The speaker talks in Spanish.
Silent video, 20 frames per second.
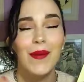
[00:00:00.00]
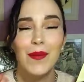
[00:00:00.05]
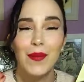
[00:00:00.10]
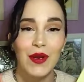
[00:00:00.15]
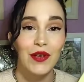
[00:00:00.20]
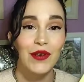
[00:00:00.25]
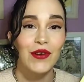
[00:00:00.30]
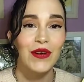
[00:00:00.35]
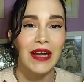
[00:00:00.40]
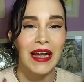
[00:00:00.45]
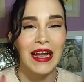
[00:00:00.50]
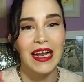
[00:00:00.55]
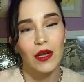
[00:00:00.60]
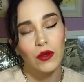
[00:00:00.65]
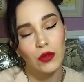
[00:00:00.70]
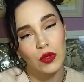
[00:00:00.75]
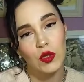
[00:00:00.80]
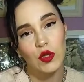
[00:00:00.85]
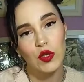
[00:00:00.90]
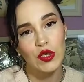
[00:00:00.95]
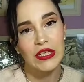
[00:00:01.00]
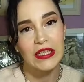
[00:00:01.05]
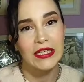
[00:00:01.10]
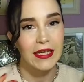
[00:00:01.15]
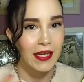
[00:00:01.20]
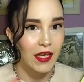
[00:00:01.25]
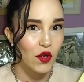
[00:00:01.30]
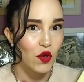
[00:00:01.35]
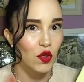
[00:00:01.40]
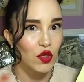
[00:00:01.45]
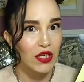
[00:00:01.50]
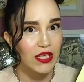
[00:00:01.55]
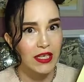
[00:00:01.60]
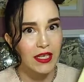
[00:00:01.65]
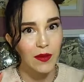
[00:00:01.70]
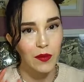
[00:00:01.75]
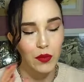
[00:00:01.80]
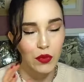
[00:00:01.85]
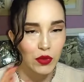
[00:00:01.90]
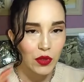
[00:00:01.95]
Pero el autor sigue con
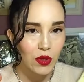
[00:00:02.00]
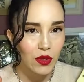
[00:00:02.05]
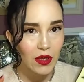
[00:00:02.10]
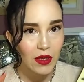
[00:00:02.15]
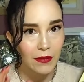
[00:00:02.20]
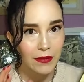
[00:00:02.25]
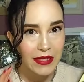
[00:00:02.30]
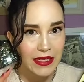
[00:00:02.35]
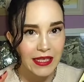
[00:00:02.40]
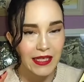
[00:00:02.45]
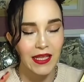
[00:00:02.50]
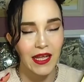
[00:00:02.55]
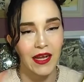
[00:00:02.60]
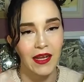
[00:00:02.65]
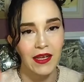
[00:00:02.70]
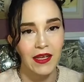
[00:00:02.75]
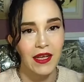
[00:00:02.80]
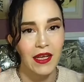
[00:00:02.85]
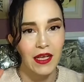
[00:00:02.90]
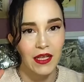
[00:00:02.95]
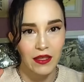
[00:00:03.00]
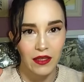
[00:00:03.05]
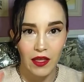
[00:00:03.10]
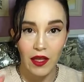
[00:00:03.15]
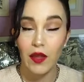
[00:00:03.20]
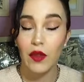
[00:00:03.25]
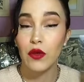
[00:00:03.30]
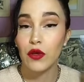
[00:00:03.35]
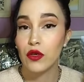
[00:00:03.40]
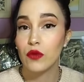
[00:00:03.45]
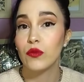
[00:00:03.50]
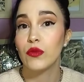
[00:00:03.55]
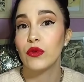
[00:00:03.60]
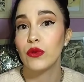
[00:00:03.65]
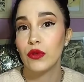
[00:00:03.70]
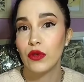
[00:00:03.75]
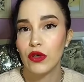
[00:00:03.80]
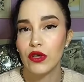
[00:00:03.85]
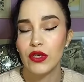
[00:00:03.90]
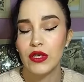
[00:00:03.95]
ese punto de vista de dos
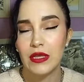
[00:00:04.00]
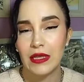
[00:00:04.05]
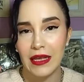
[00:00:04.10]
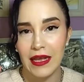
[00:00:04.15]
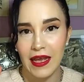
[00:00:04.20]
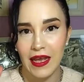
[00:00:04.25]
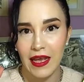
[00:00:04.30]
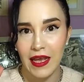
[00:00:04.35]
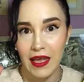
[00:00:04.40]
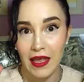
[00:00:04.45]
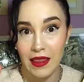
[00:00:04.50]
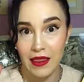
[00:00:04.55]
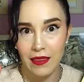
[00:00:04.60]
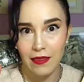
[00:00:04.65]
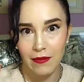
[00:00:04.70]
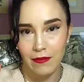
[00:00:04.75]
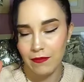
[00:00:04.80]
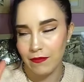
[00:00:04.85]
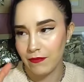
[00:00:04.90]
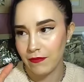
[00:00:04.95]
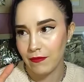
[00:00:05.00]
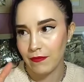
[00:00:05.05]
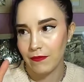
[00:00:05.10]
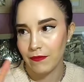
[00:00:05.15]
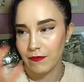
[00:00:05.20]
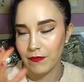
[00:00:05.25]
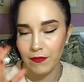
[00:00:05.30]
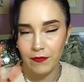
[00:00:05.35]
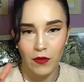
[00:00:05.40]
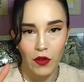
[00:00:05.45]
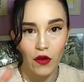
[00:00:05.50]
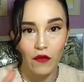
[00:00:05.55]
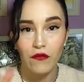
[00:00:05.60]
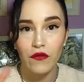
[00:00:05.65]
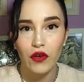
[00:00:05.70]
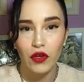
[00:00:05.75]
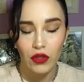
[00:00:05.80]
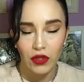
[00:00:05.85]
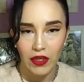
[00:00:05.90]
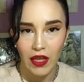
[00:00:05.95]
mundos eh, mm,
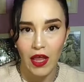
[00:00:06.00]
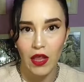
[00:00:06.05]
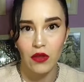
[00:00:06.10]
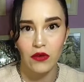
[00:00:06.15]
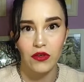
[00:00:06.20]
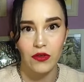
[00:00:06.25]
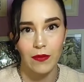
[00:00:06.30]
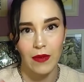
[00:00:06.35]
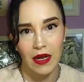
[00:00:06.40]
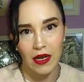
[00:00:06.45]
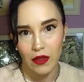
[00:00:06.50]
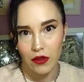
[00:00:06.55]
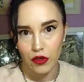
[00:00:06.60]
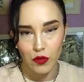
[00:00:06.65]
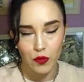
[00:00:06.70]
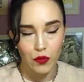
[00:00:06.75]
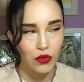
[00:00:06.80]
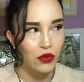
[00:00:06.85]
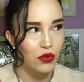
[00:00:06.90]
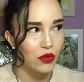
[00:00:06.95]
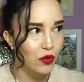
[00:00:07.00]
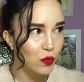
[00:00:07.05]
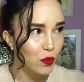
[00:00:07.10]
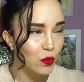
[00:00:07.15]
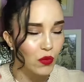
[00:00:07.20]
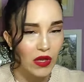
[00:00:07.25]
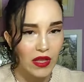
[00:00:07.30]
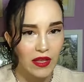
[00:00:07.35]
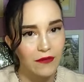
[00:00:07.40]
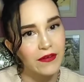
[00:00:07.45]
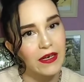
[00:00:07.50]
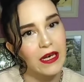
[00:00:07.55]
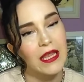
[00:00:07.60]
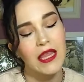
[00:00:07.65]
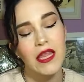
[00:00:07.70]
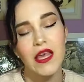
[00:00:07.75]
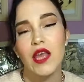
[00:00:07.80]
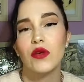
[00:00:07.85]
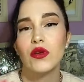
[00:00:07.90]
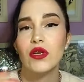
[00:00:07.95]
confrontados, ¿vale? Dos mundos muy
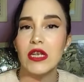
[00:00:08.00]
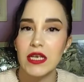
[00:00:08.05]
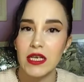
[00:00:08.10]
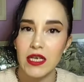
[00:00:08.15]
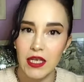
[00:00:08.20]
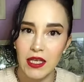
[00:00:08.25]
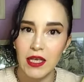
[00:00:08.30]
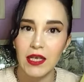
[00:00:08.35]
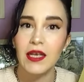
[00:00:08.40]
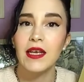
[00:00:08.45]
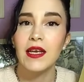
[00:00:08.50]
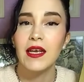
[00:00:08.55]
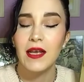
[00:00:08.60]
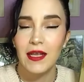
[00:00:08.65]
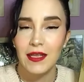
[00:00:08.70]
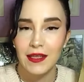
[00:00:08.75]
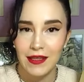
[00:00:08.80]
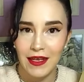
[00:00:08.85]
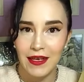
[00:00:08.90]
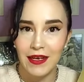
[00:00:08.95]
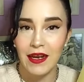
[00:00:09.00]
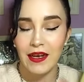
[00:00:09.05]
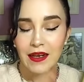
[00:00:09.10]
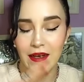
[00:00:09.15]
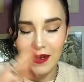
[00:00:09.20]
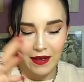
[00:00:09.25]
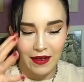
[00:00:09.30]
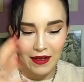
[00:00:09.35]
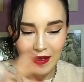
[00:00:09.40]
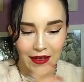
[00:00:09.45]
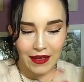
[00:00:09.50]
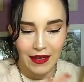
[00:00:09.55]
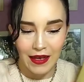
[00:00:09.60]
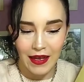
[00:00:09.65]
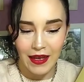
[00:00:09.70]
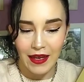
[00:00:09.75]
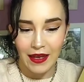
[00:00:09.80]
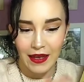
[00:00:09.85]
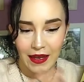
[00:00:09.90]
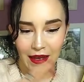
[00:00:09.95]
diferenciados que se tienen
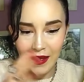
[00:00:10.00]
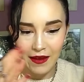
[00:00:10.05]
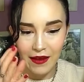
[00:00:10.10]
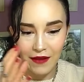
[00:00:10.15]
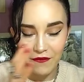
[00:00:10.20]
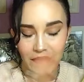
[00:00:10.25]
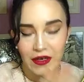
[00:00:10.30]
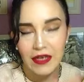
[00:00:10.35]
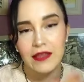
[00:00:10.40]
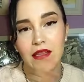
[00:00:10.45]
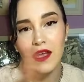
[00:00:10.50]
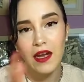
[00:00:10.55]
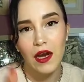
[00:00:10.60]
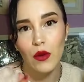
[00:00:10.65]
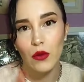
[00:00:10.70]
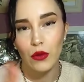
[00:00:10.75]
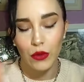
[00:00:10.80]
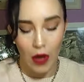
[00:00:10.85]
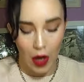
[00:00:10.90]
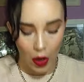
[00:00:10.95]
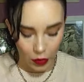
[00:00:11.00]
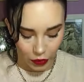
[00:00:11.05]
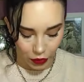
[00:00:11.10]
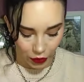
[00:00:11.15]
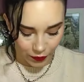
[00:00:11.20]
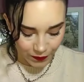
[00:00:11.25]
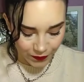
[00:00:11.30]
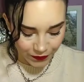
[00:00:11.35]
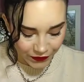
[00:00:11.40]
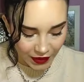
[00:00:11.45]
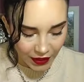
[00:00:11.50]
que eh, enfrentar el uno al otro.